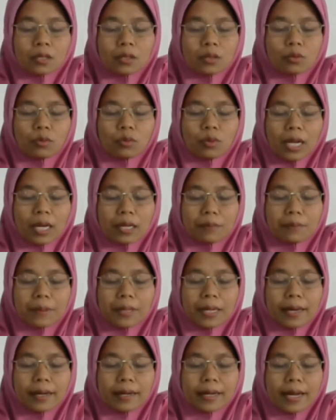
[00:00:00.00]
tulang
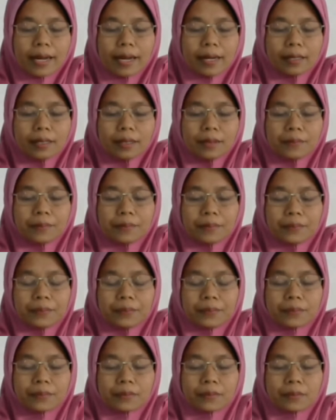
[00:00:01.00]
belakang
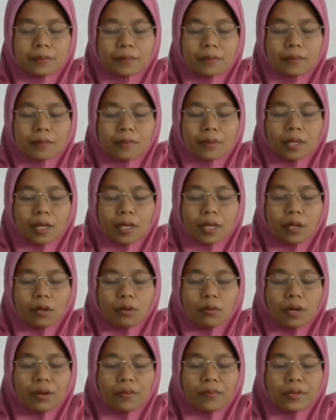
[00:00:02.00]

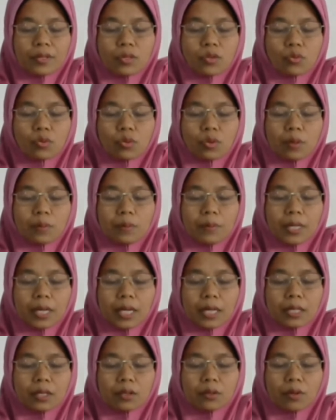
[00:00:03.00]
wafis sulbi
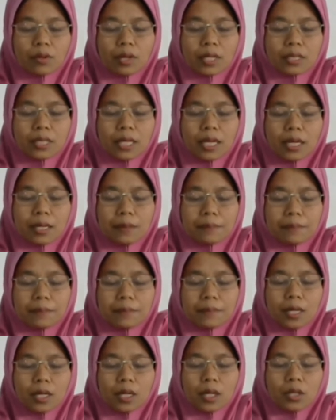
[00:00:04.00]
lan iku ing
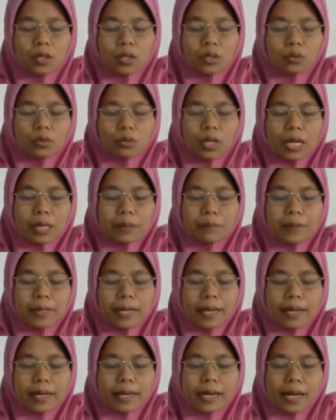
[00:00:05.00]
dalam tulang
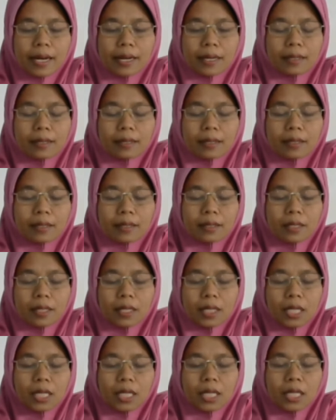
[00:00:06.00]
belakang
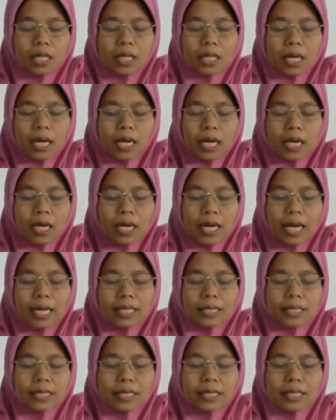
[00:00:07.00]

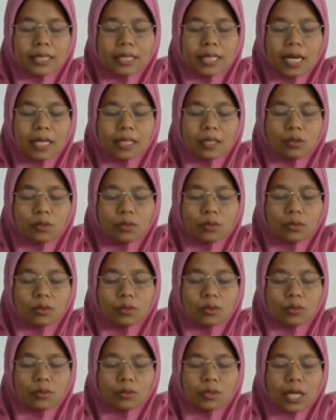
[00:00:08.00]

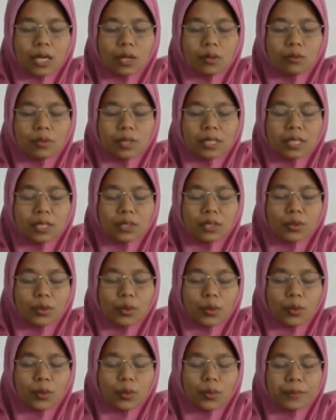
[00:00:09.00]
atiatu utawi
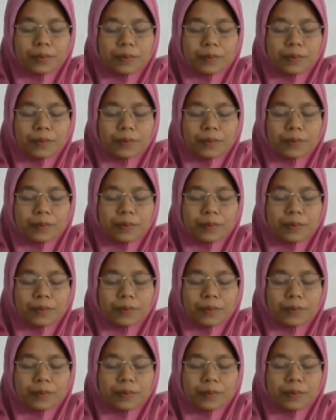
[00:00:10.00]
dendo